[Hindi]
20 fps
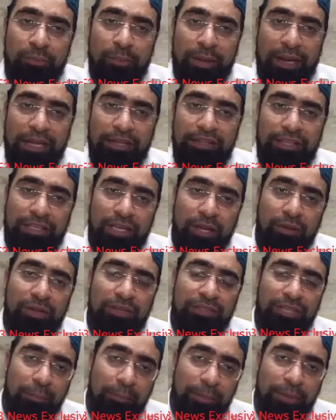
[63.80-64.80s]
चाहे वाड़ा
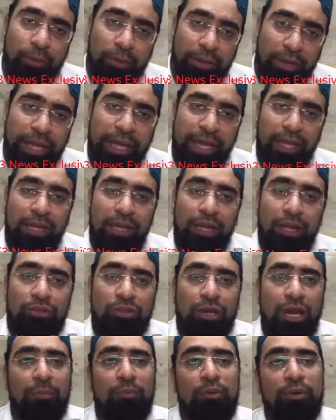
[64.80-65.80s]
नंदावकर साहब भी होंगे
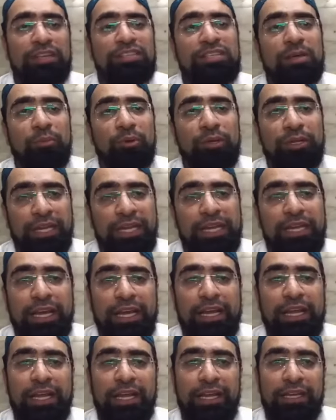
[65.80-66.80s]
तो हम उन्हें सपोर्ट नहीं
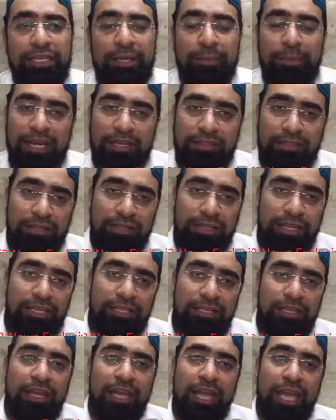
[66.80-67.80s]
करेंगे ये मेरा
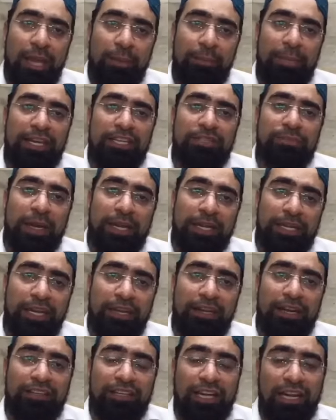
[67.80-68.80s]
संदेश एम पार्टी
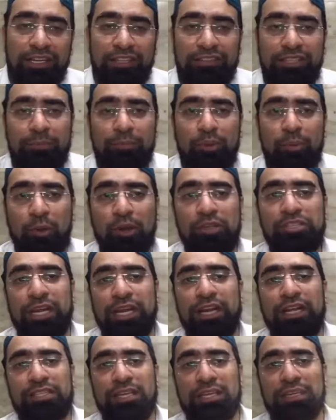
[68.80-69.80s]
के राज ठाकरे साहब को पहुंच
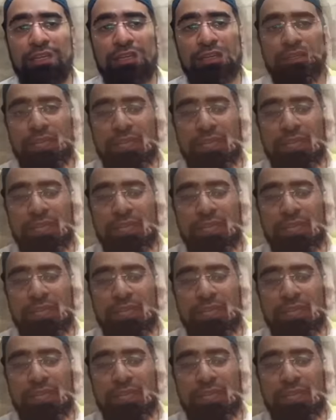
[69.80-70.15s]
जाना चाहिए